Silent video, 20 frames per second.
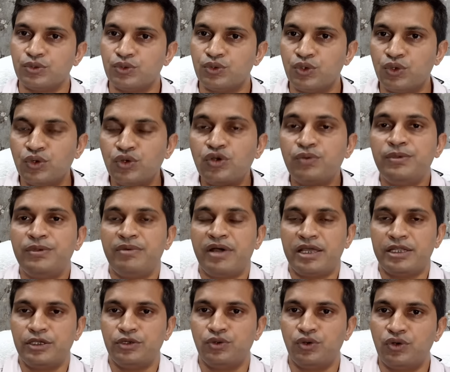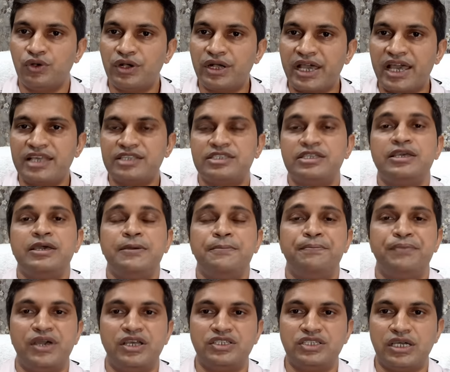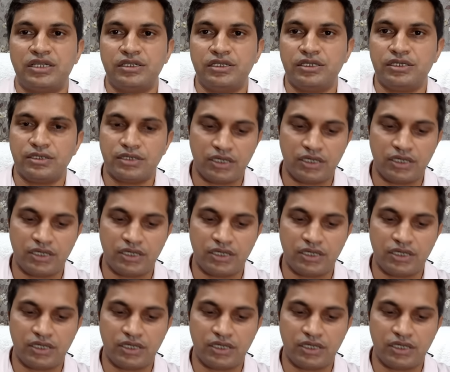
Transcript: दोनों बीमारी को कैसे हम पहचाने